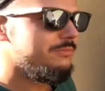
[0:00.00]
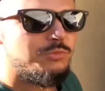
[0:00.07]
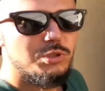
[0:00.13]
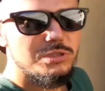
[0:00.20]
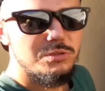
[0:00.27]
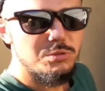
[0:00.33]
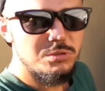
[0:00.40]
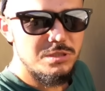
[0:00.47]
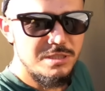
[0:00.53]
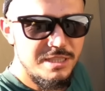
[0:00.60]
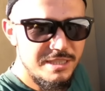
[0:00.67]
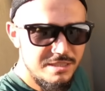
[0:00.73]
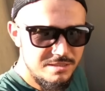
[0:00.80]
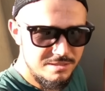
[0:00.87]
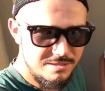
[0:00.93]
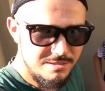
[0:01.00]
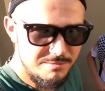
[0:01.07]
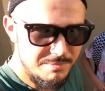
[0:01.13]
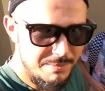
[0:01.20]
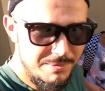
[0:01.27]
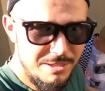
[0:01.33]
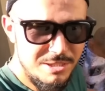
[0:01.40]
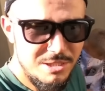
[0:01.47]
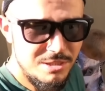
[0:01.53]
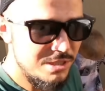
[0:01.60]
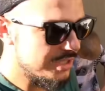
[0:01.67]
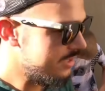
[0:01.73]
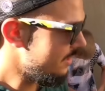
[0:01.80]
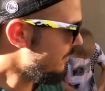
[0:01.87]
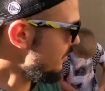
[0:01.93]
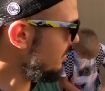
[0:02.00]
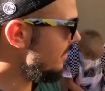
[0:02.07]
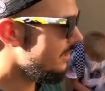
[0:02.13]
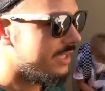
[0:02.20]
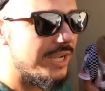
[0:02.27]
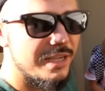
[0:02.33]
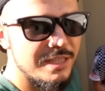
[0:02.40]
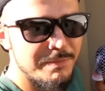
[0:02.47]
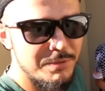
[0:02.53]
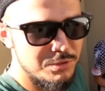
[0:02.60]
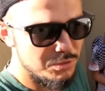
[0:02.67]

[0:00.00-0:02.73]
Młody już tnie, mam nadzieję, że nie zepsuje, tak jak na